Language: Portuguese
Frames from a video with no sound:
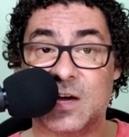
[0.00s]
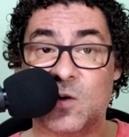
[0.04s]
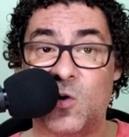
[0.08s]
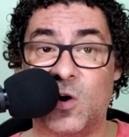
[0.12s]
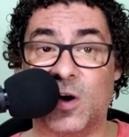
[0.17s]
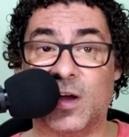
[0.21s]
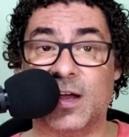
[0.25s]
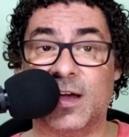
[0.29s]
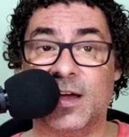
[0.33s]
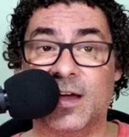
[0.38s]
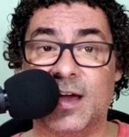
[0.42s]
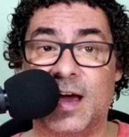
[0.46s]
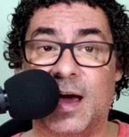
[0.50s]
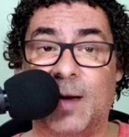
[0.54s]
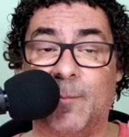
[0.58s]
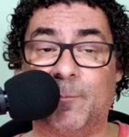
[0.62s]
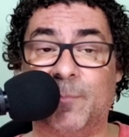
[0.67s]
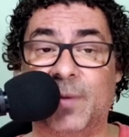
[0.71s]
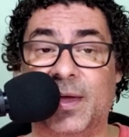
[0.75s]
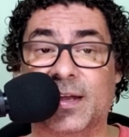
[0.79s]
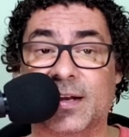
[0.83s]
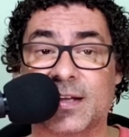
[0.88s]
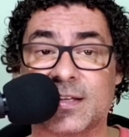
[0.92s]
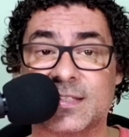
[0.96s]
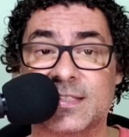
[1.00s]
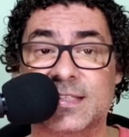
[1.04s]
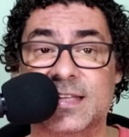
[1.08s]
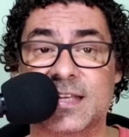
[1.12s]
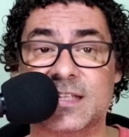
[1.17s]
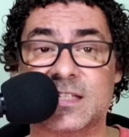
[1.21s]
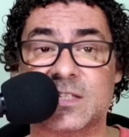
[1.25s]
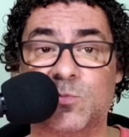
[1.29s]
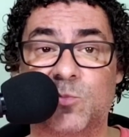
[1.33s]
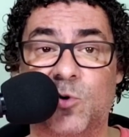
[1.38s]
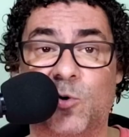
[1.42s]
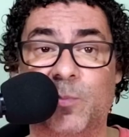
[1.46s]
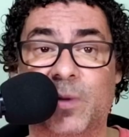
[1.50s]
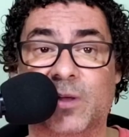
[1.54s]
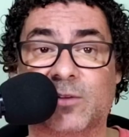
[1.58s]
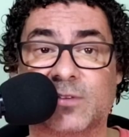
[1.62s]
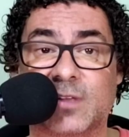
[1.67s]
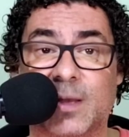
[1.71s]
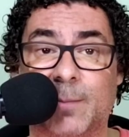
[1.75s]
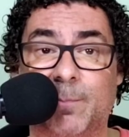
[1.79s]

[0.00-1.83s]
agora apenas nesse momento